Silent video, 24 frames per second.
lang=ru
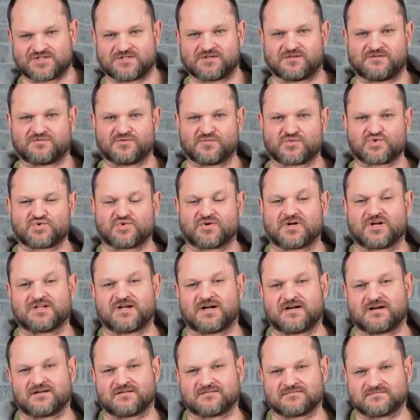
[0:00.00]
Дело в том, что
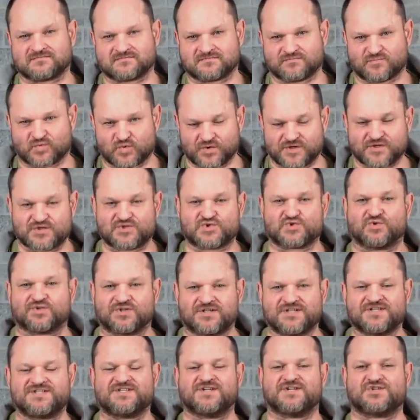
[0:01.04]
когда будет 100
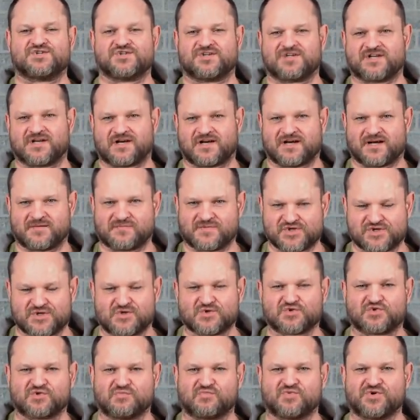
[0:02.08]
тысяч, я
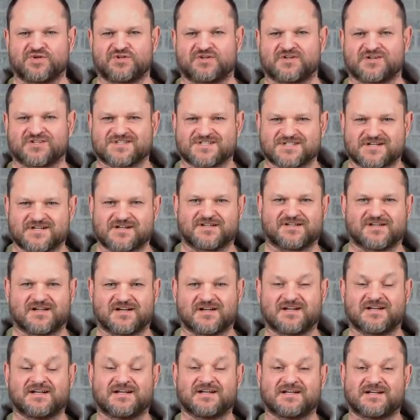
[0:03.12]
обещал, что будет
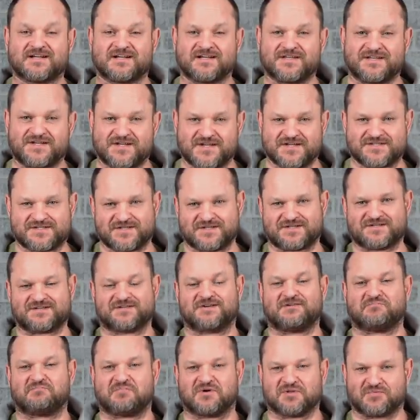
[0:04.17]
разыграно 10
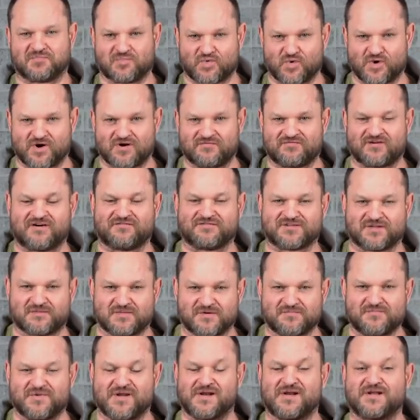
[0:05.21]
подборов
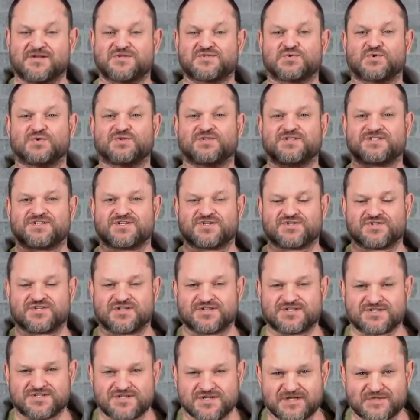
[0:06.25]
автомобилей. 100 тысяч
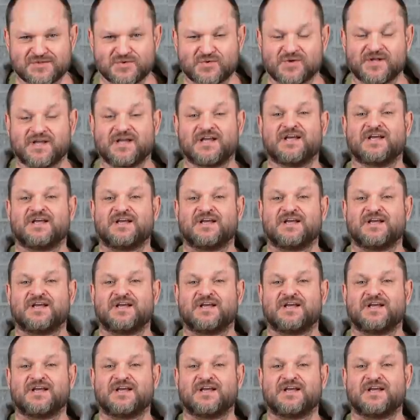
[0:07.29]
достигнули.